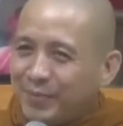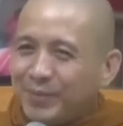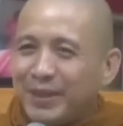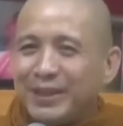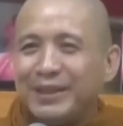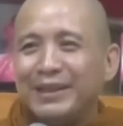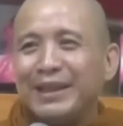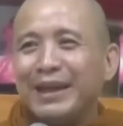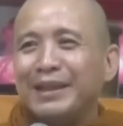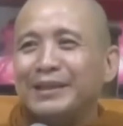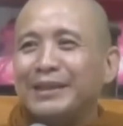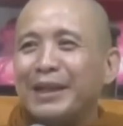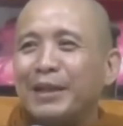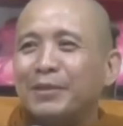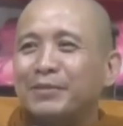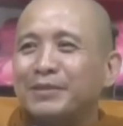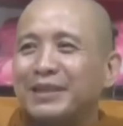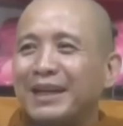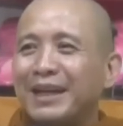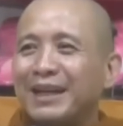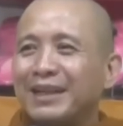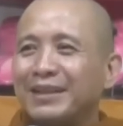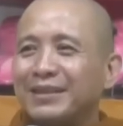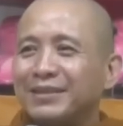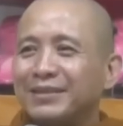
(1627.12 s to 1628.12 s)
chính mình đã
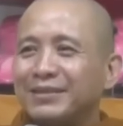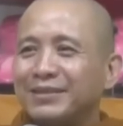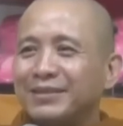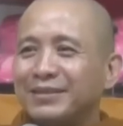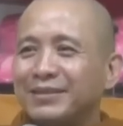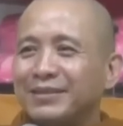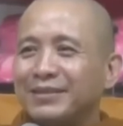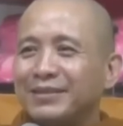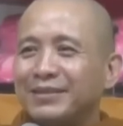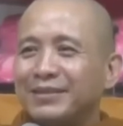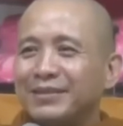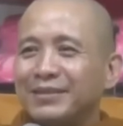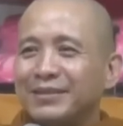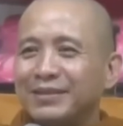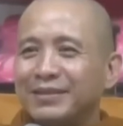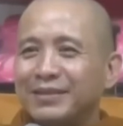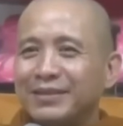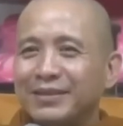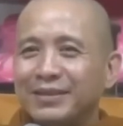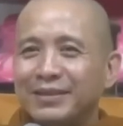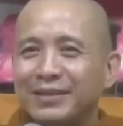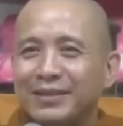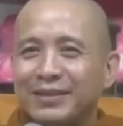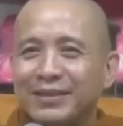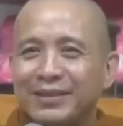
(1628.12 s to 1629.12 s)
tạo ra
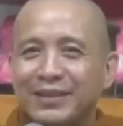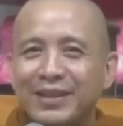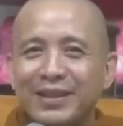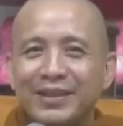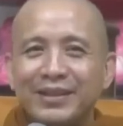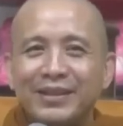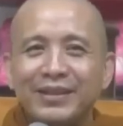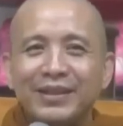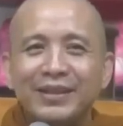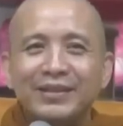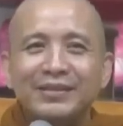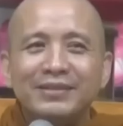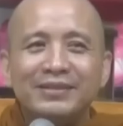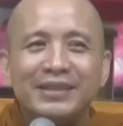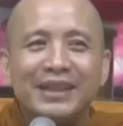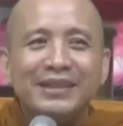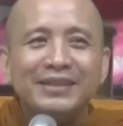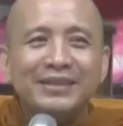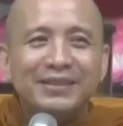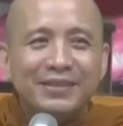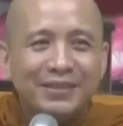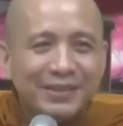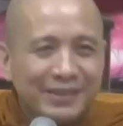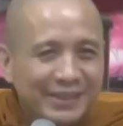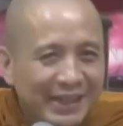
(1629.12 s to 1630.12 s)
nên đừng
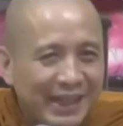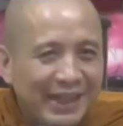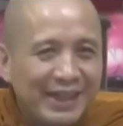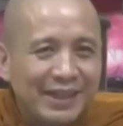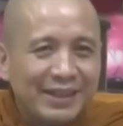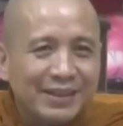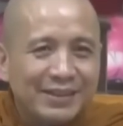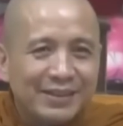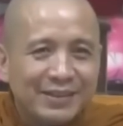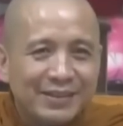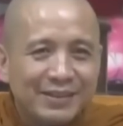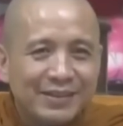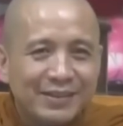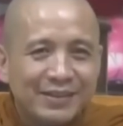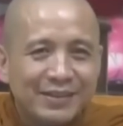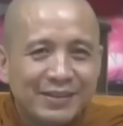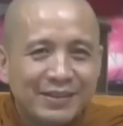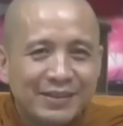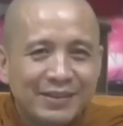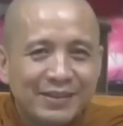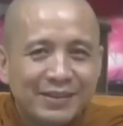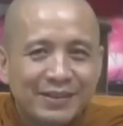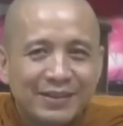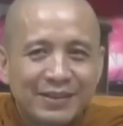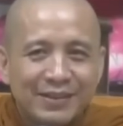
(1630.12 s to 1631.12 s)
trách người ta
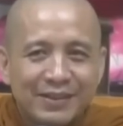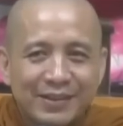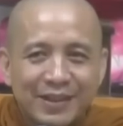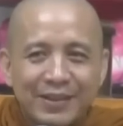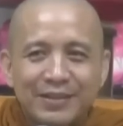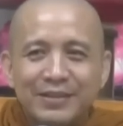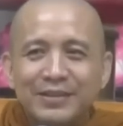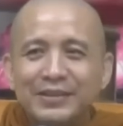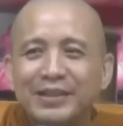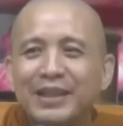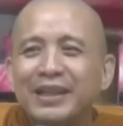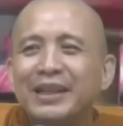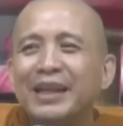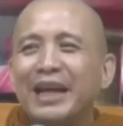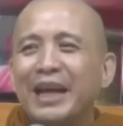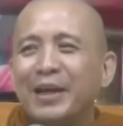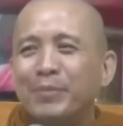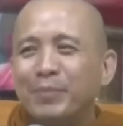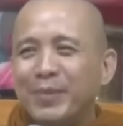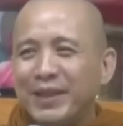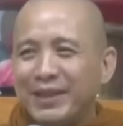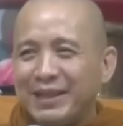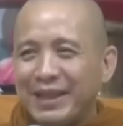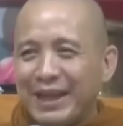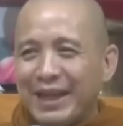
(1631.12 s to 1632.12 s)
tự nhìn
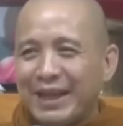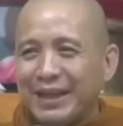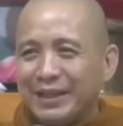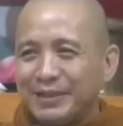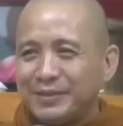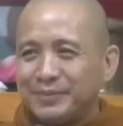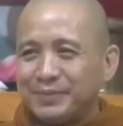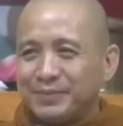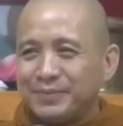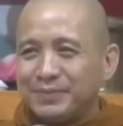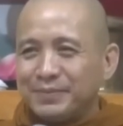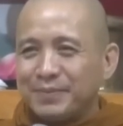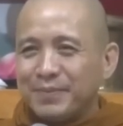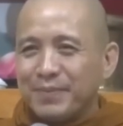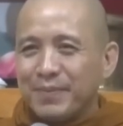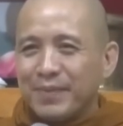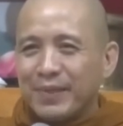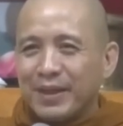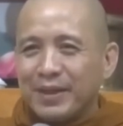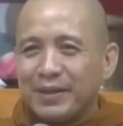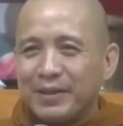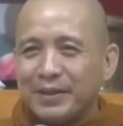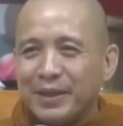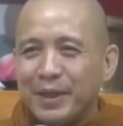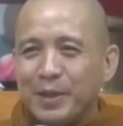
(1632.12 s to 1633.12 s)
lại mình đã
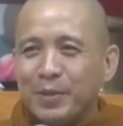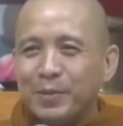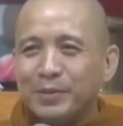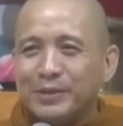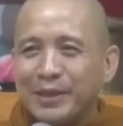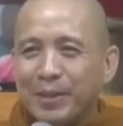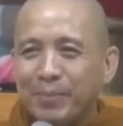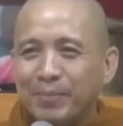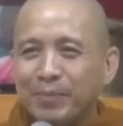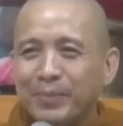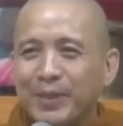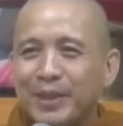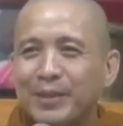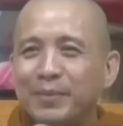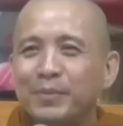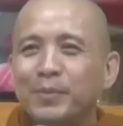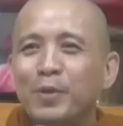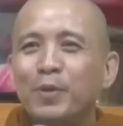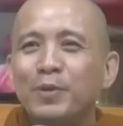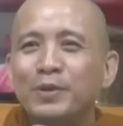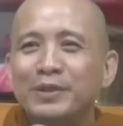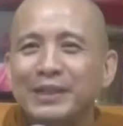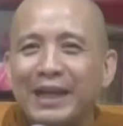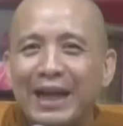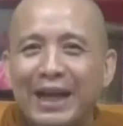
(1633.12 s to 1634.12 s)
nếu tâm
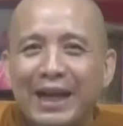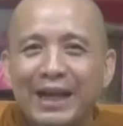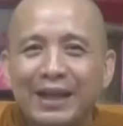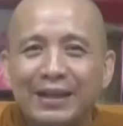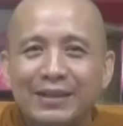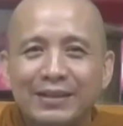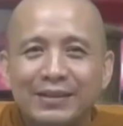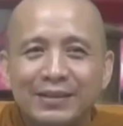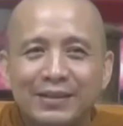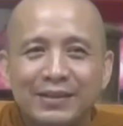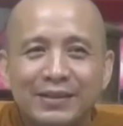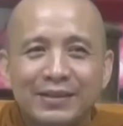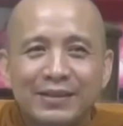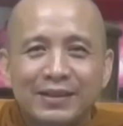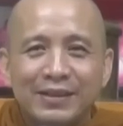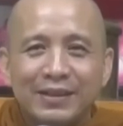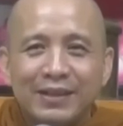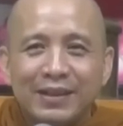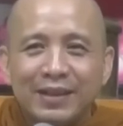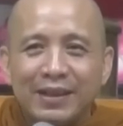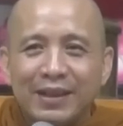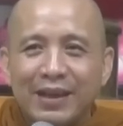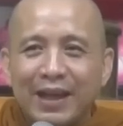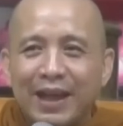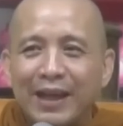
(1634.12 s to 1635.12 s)
mình buông xả
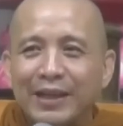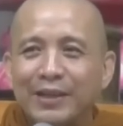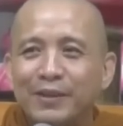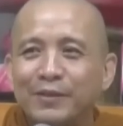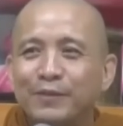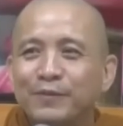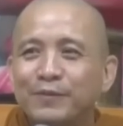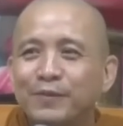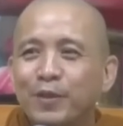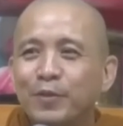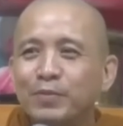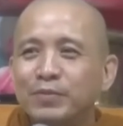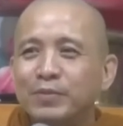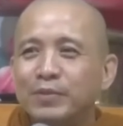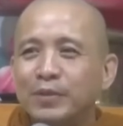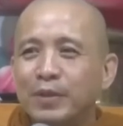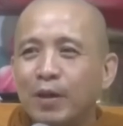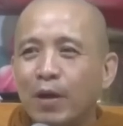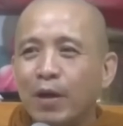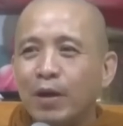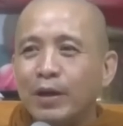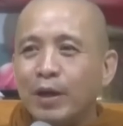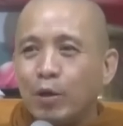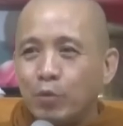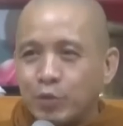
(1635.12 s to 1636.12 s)
hạnh
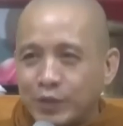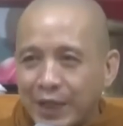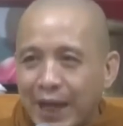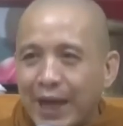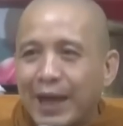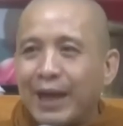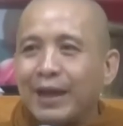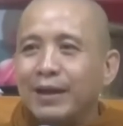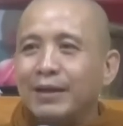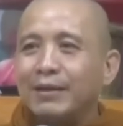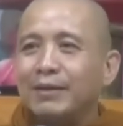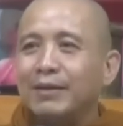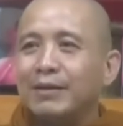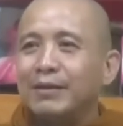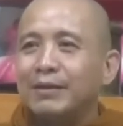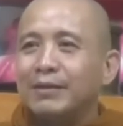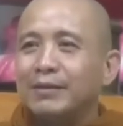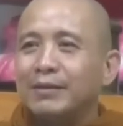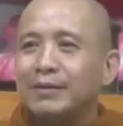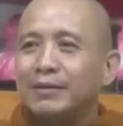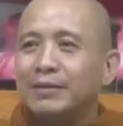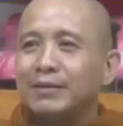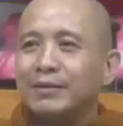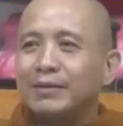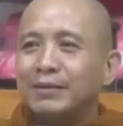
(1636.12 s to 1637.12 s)
phúc có đầu xa
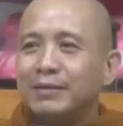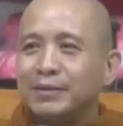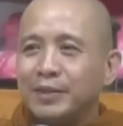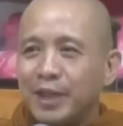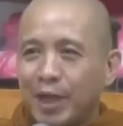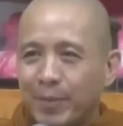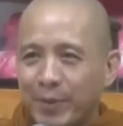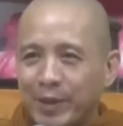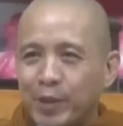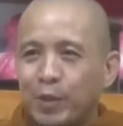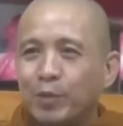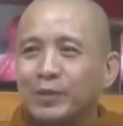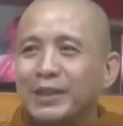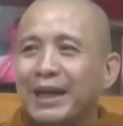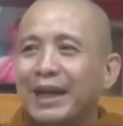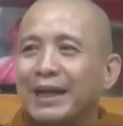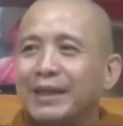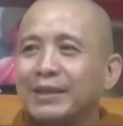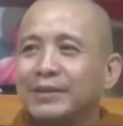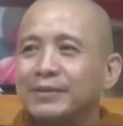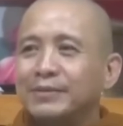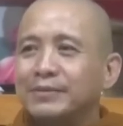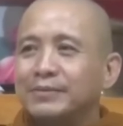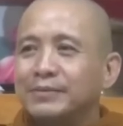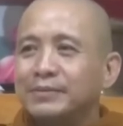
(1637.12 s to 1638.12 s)
giờ mới vỗ
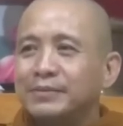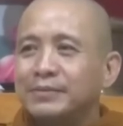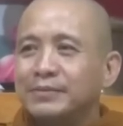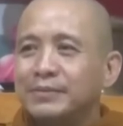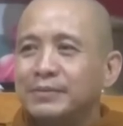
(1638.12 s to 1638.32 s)
tay